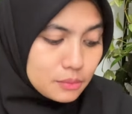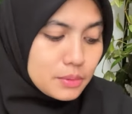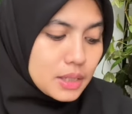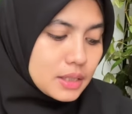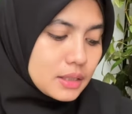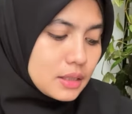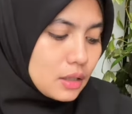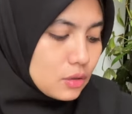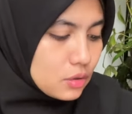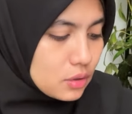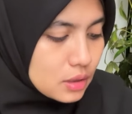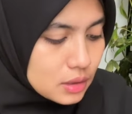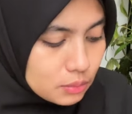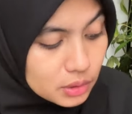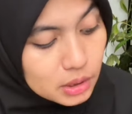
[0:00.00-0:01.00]
banget kalau
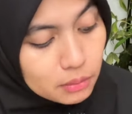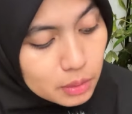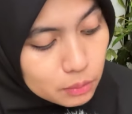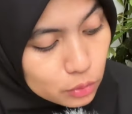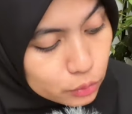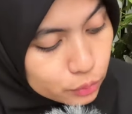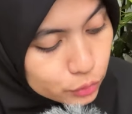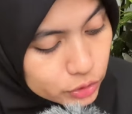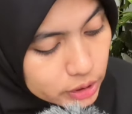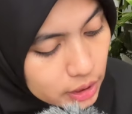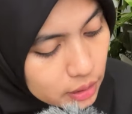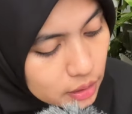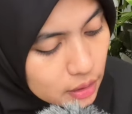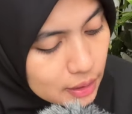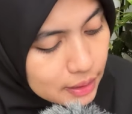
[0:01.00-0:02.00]
teman-teman belum punya